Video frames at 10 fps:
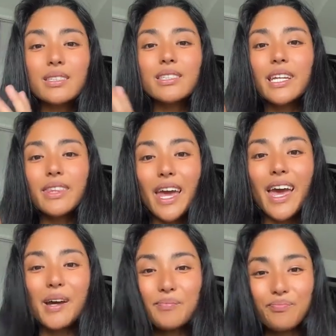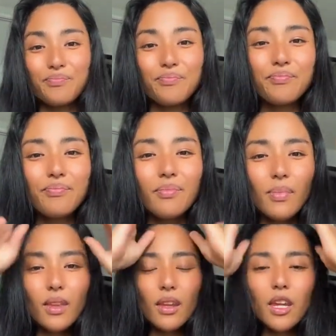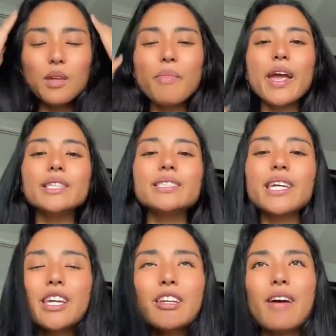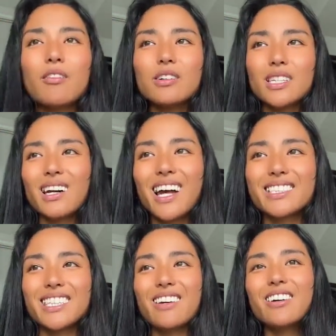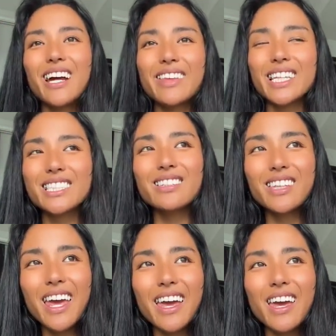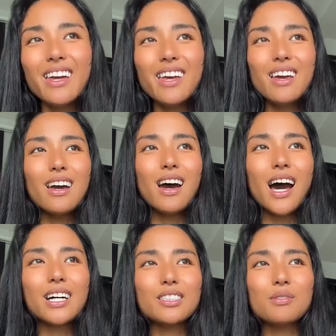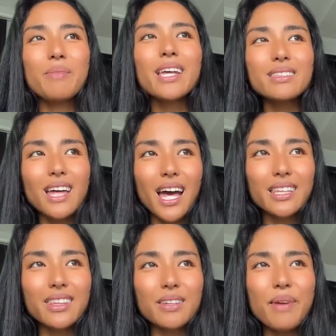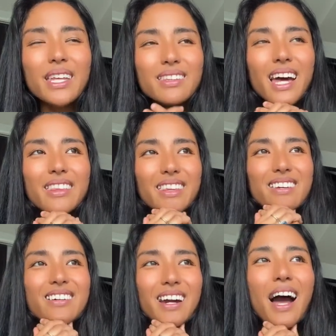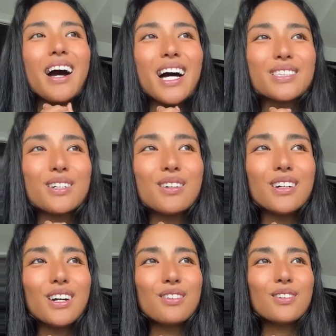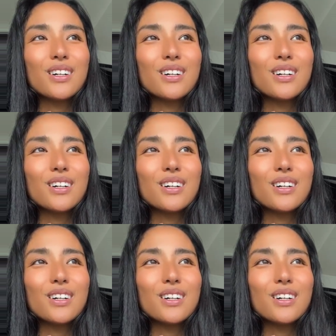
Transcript: 忘れて、イメージ的にはこんな感じで、これ私のね、あのメンターっていうメンターっていうか、あの